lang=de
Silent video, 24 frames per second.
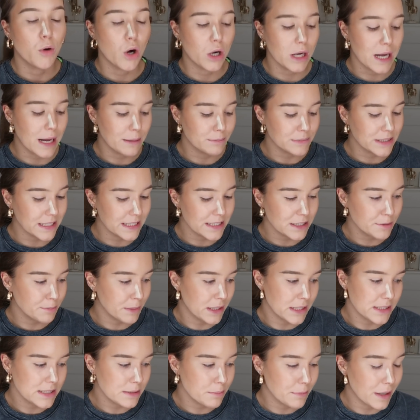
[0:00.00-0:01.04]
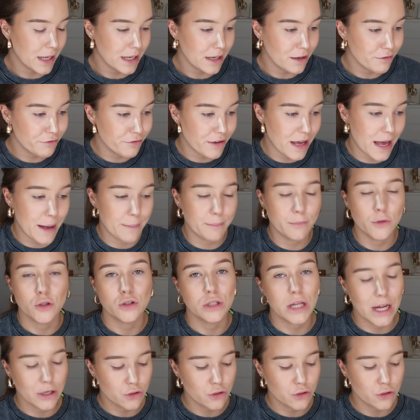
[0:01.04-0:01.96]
Morgen Abend gehe ich mit meiner Fam und